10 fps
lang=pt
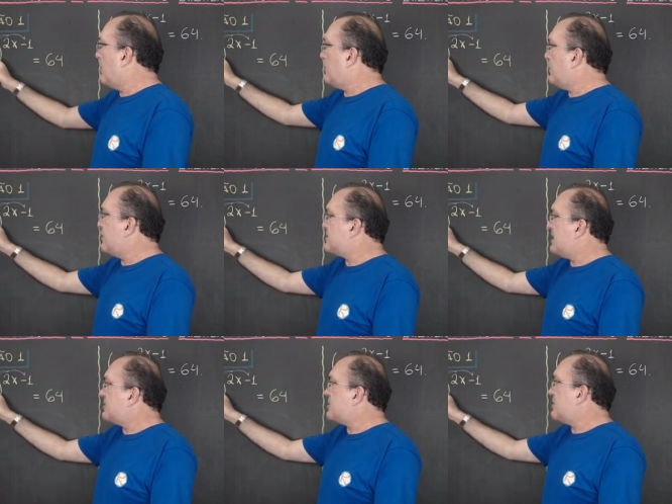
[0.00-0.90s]
Quando eu
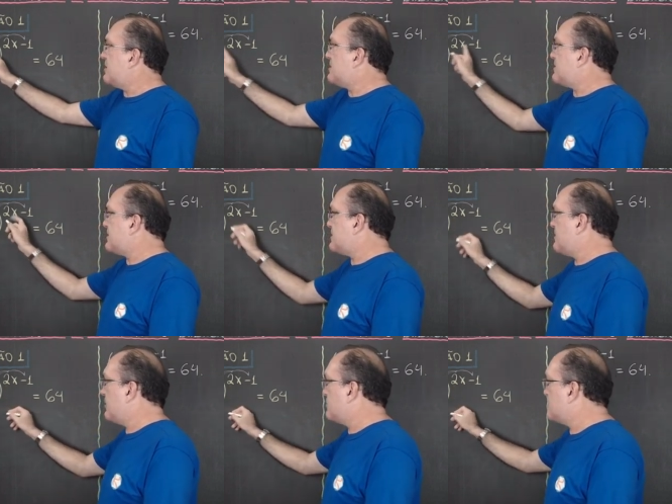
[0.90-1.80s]
fizer x vezes
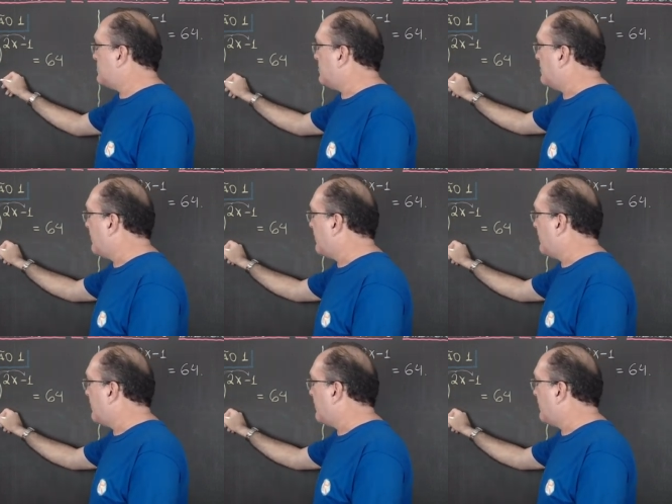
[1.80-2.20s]
menos 1,